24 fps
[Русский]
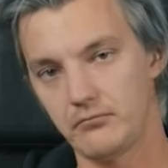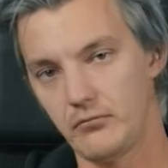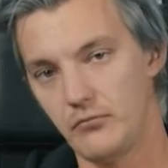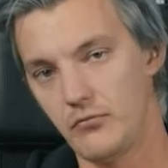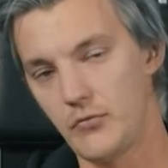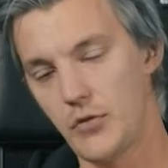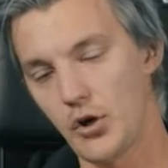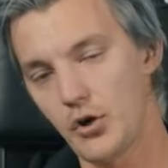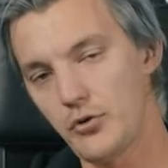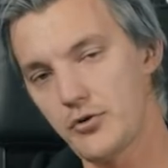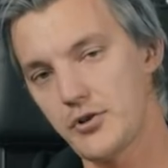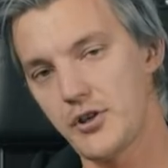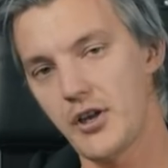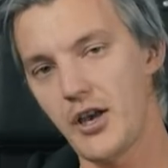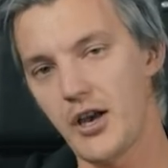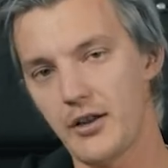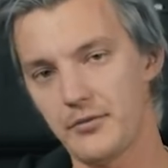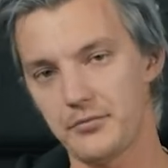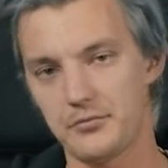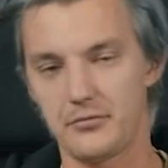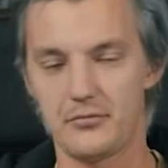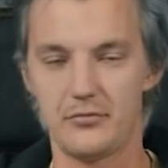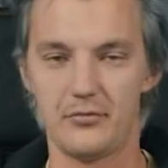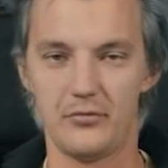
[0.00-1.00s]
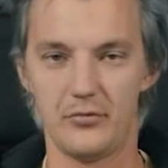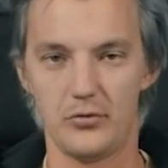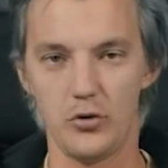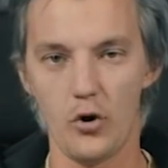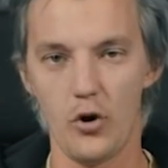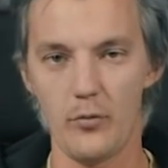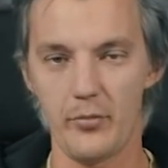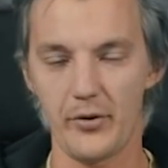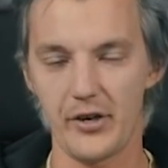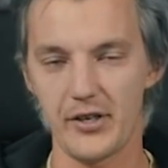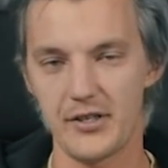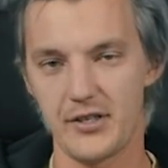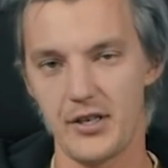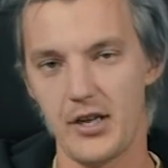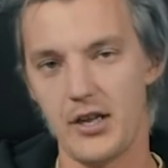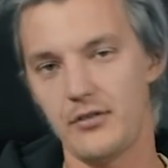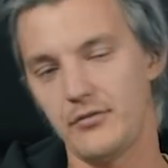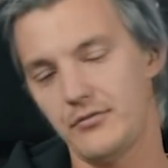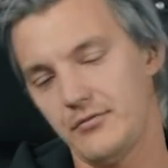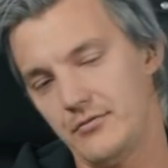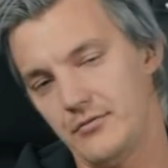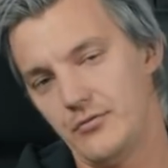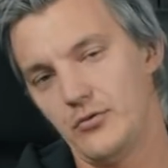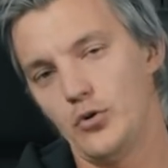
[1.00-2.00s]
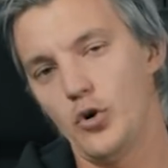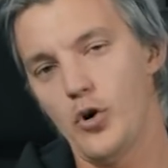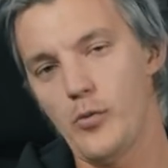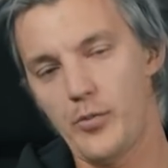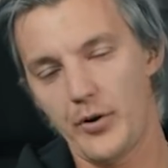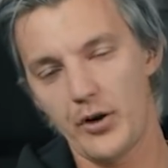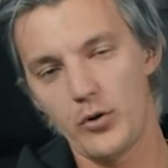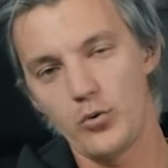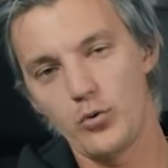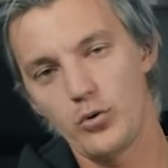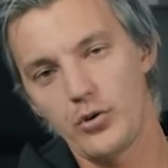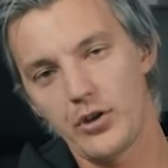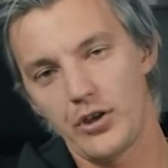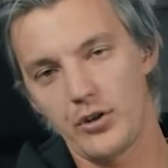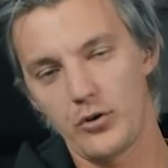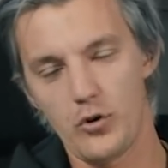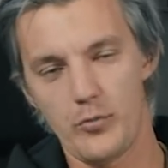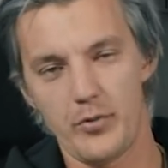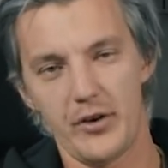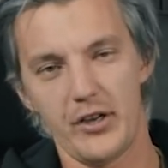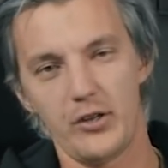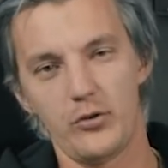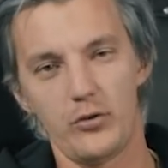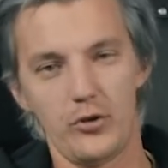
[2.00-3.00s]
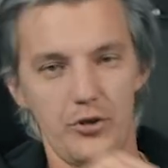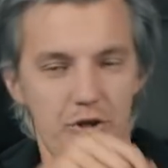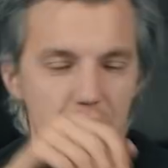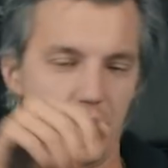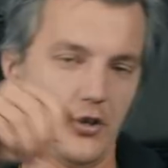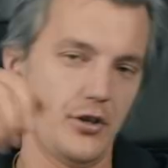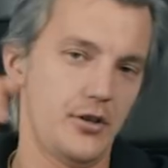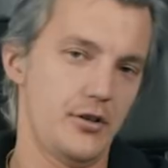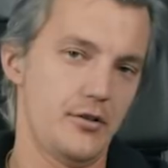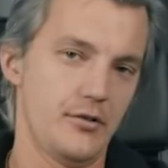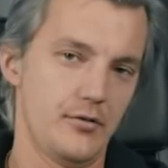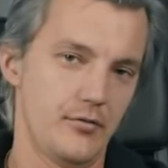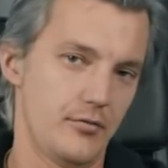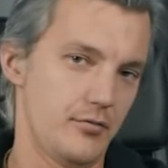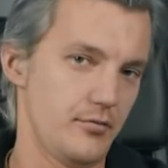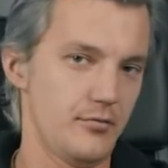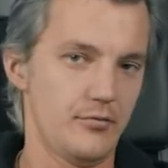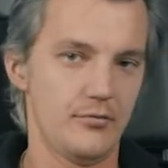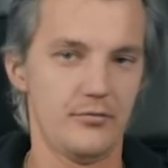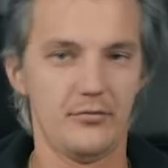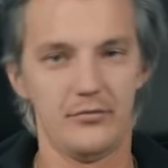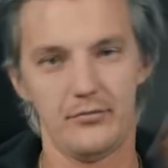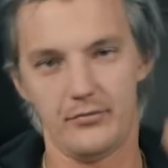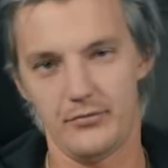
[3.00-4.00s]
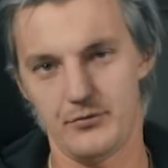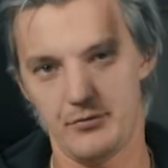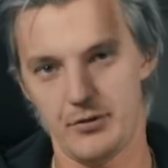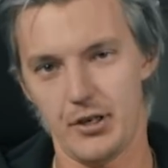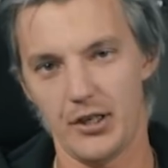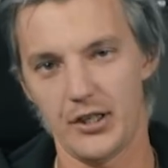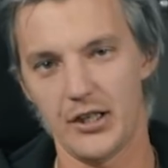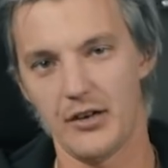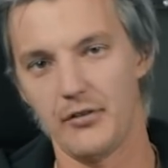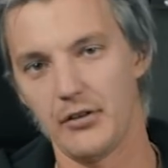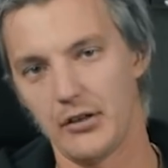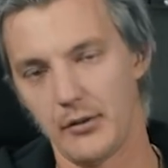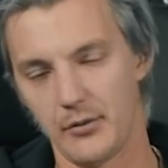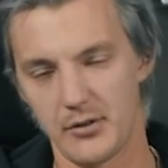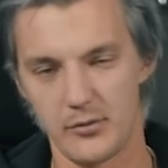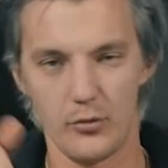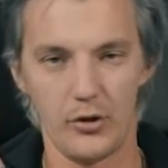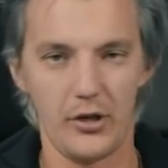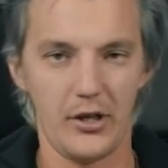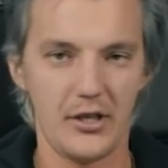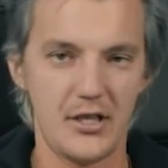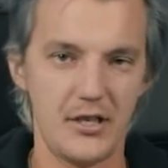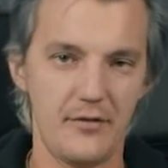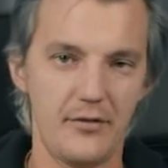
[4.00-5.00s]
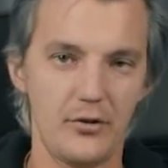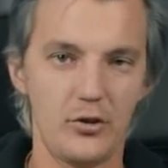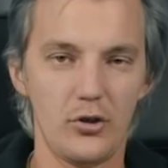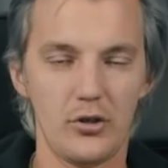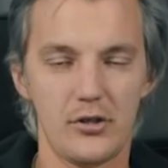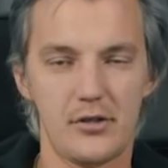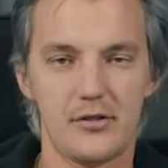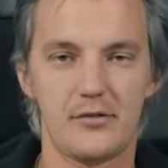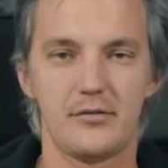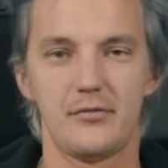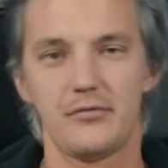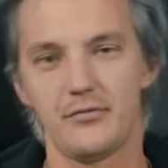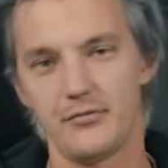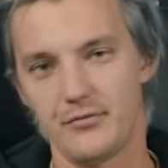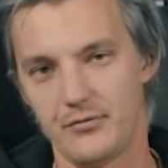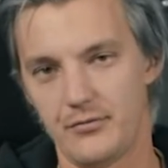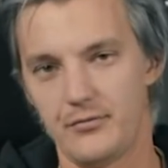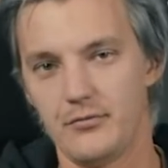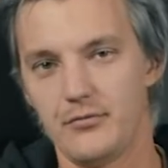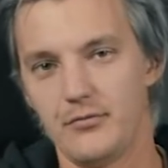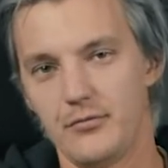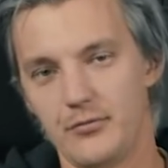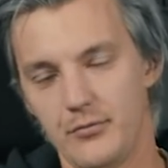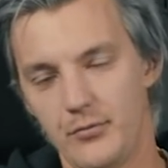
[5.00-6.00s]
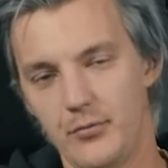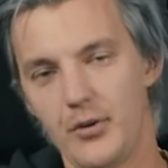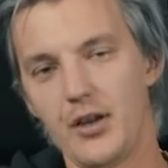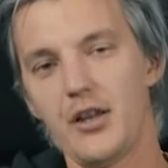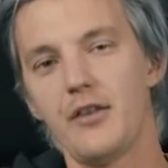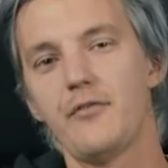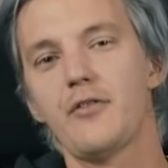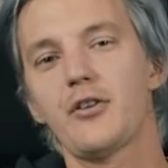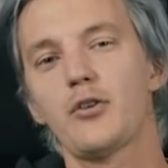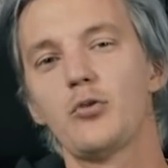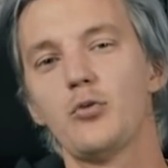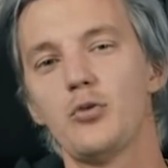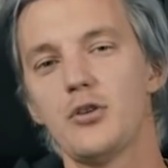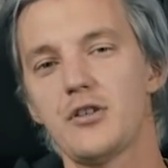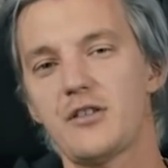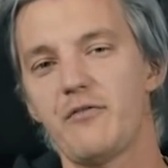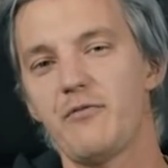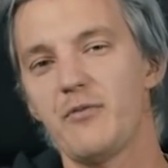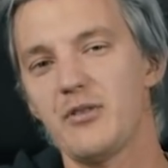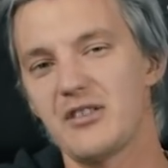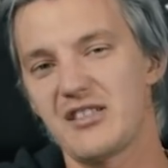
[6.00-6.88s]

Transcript: Друзья, добрый день, доброе утро, доброй ночи. Когда вы там смотрите видос, мы вернулись в